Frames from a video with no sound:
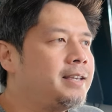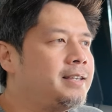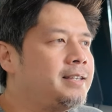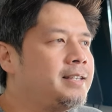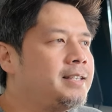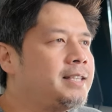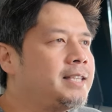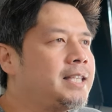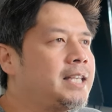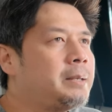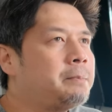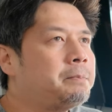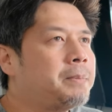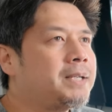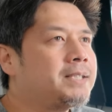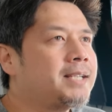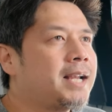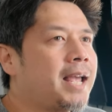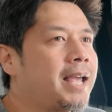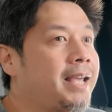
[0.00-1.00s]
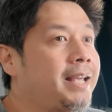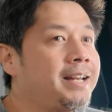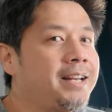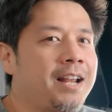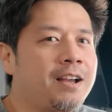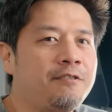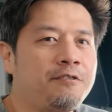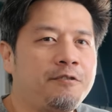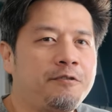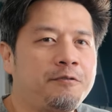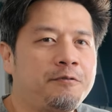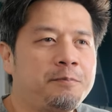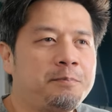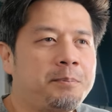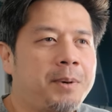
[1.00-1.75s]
hindi pa siya enough